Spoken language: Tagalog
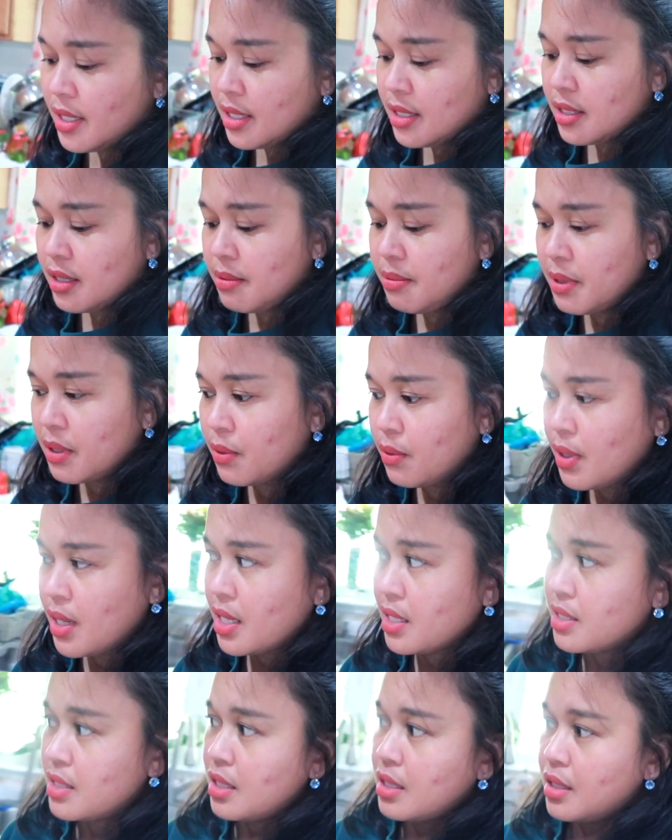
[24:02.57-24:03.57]
Sabi ko,
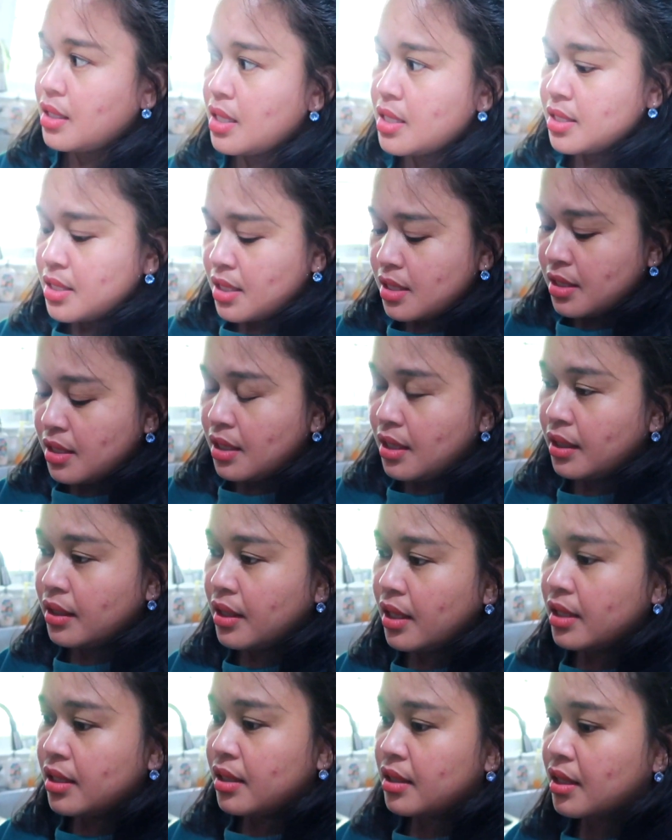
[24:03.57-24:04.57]
asan, asan
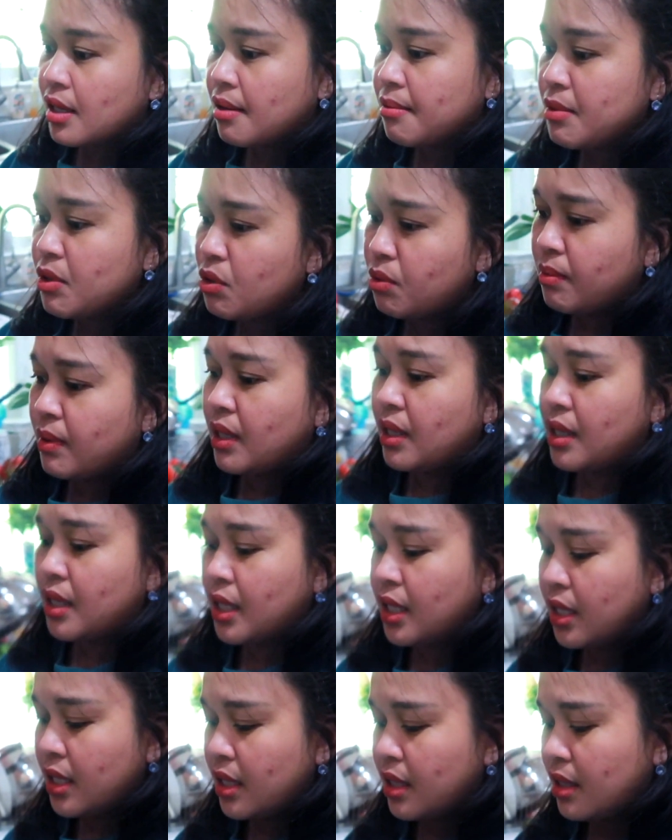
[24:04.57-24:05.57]
nilagay ni Tami yung mga
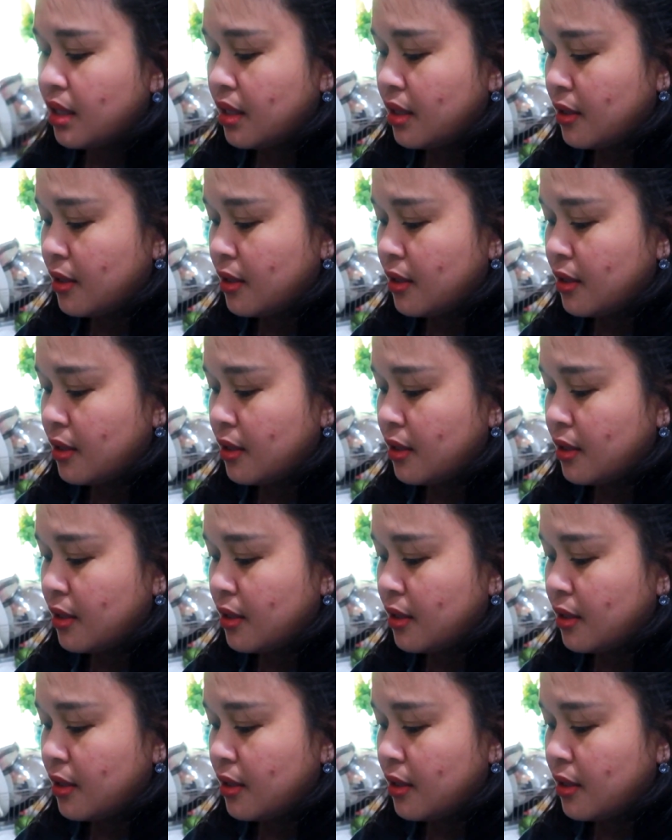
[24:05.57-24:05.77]
lagay?